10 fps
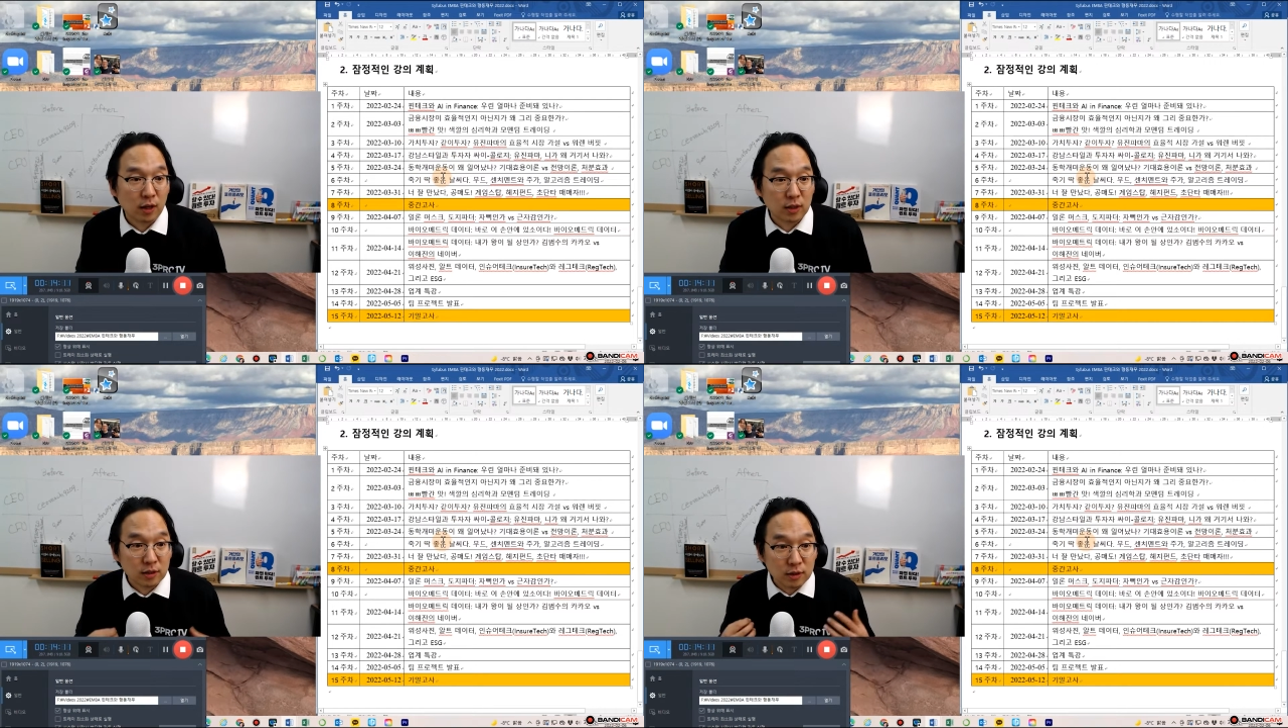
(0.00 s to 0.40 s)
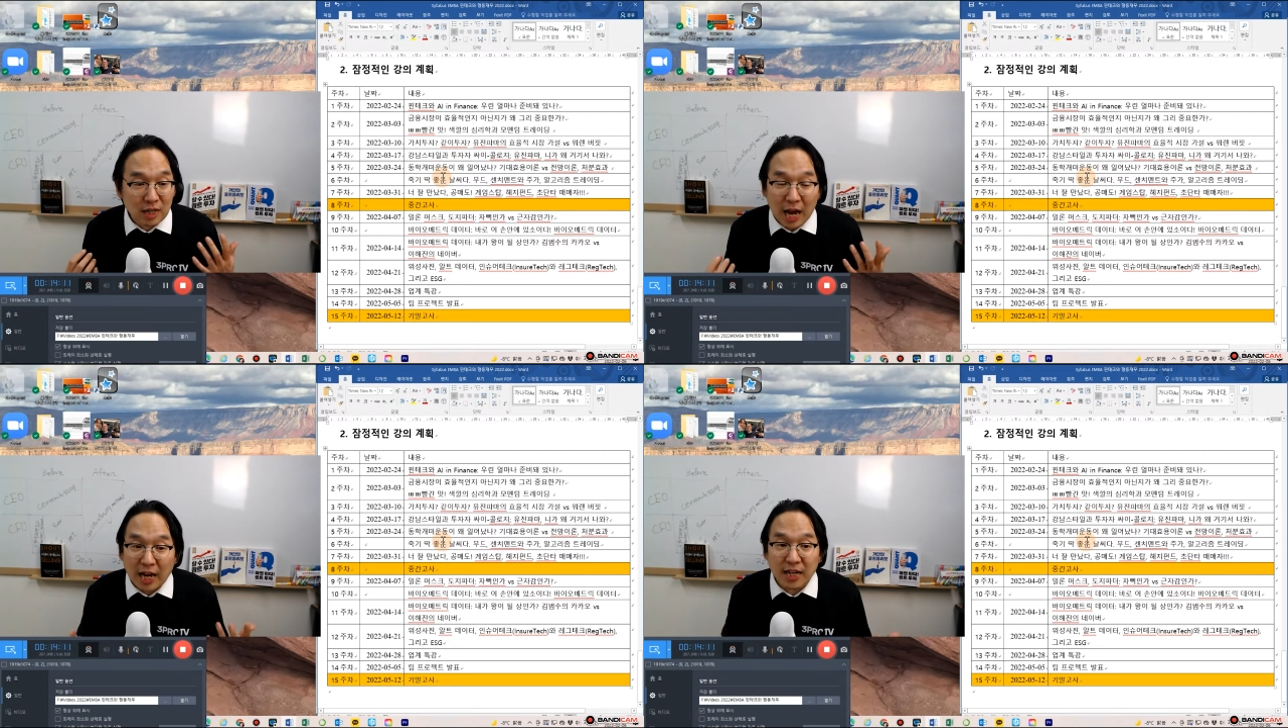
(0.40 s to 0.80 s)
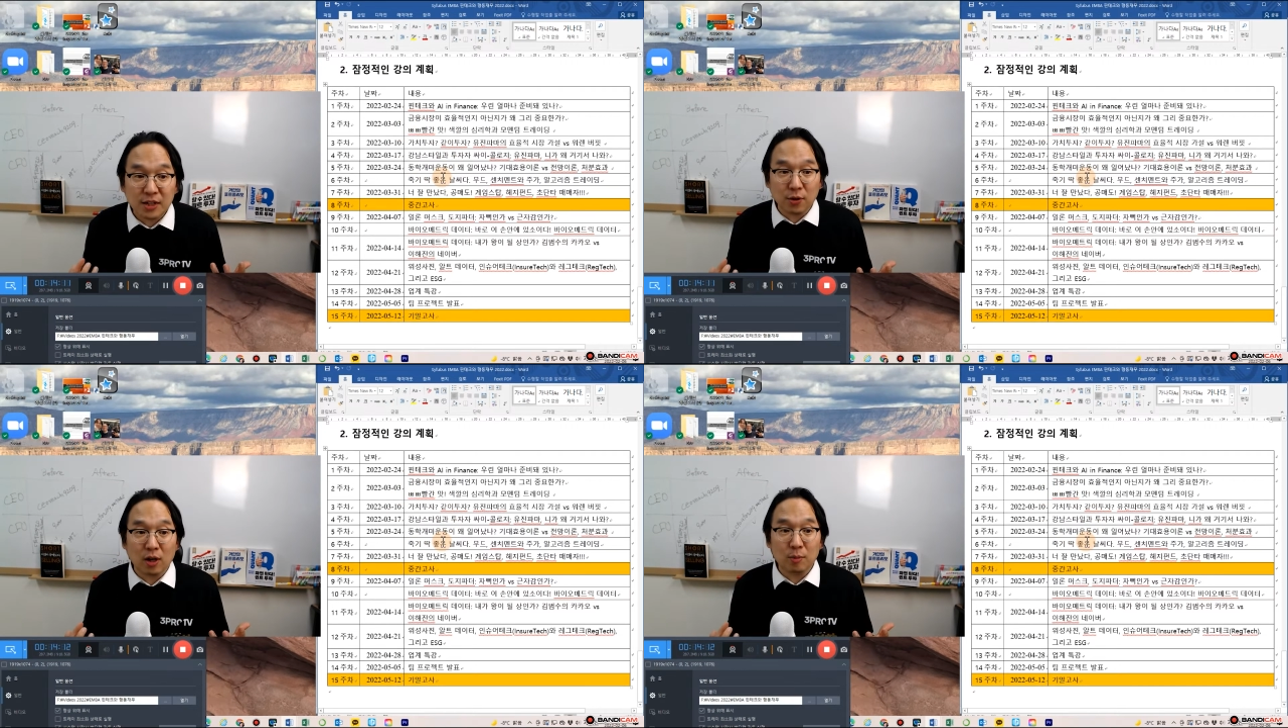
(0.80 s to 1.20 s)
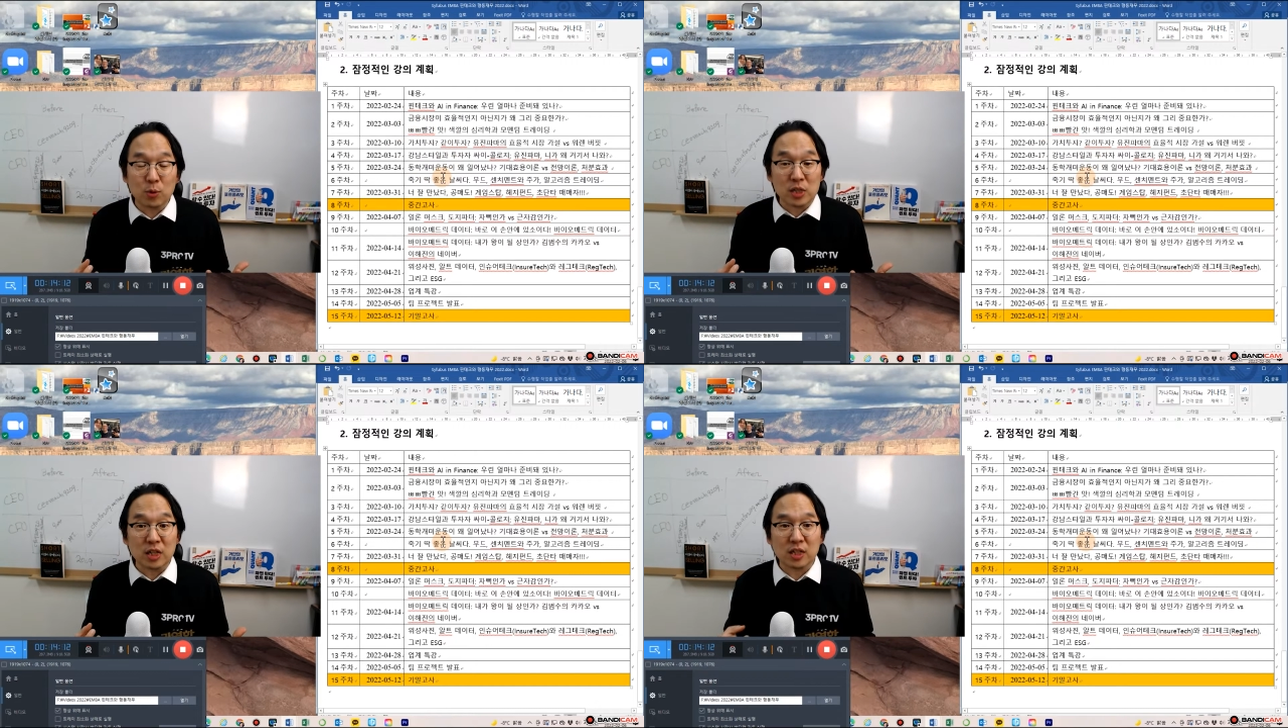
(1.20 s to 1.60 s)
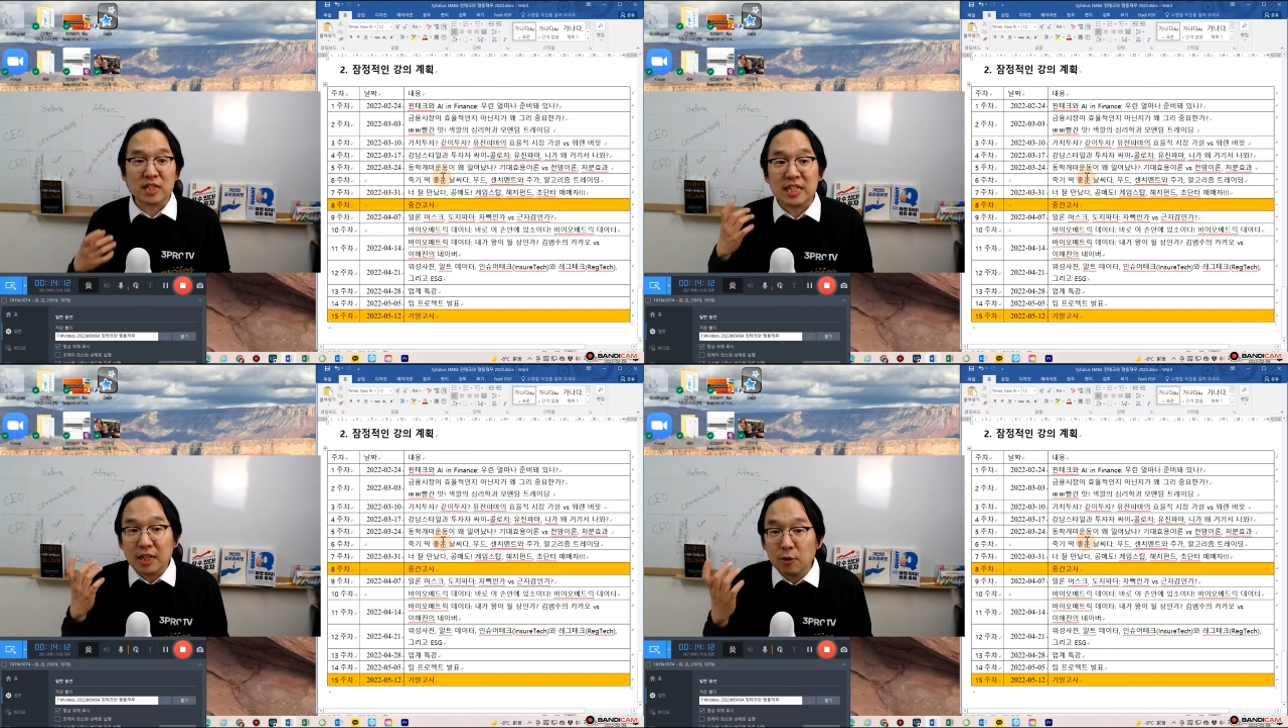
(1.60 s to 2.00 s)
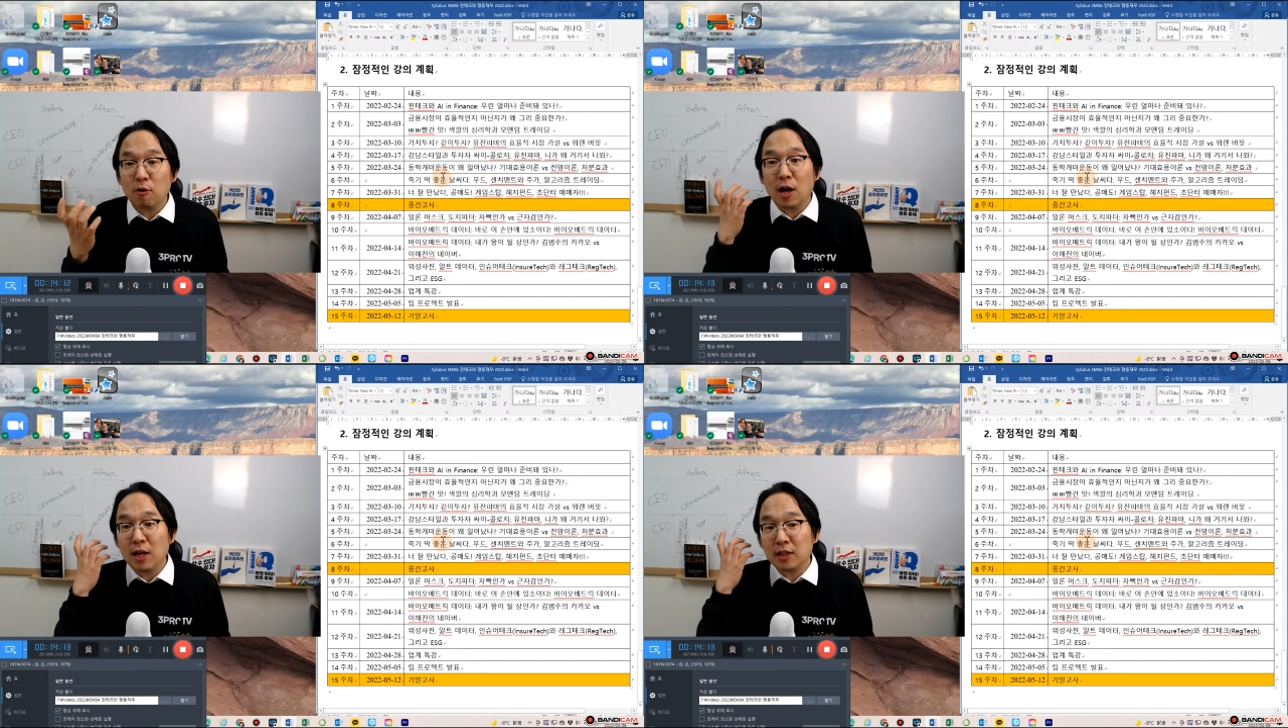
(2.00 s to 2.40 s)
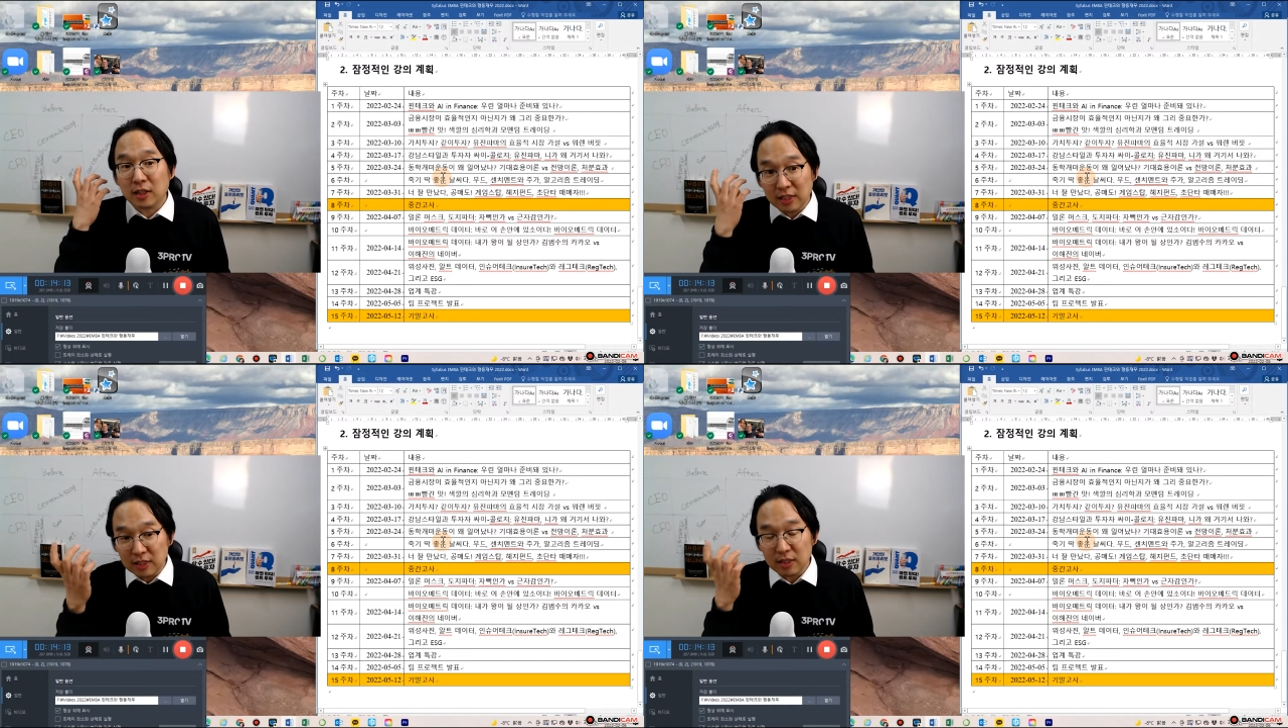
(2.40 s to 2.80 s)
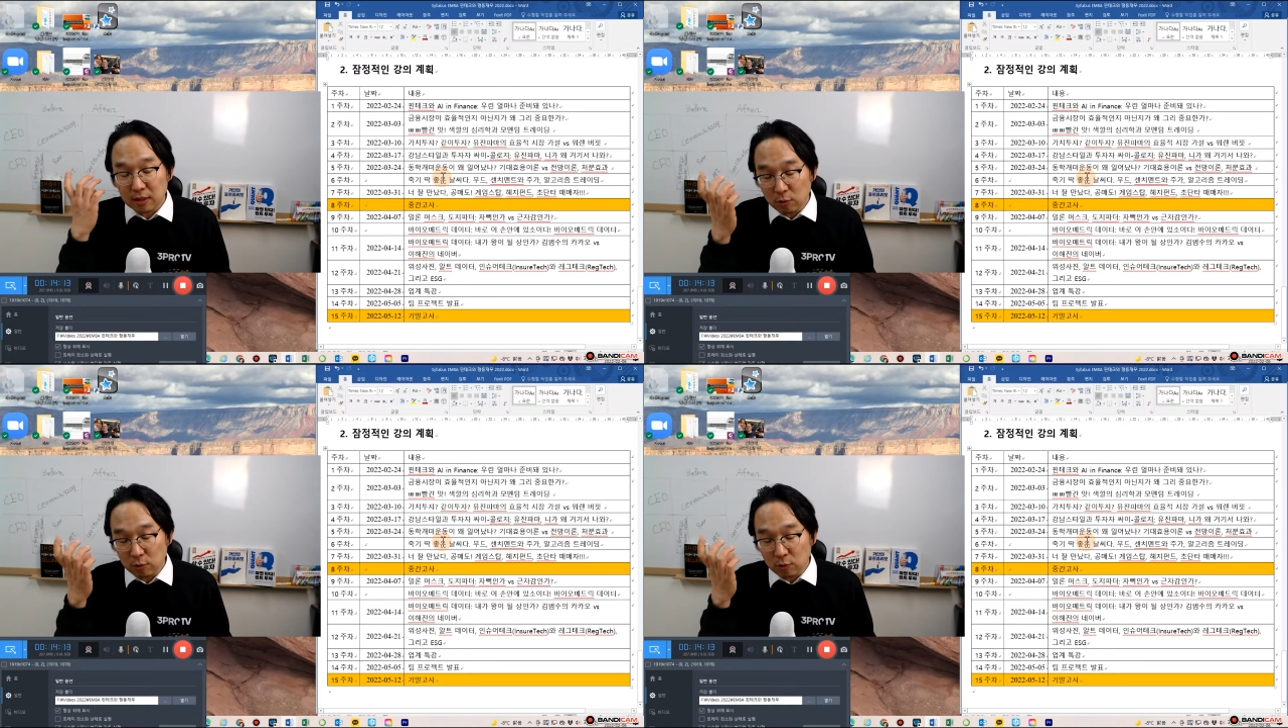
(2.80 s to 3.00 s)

그 아이디어가 뭔지 그 직관 기,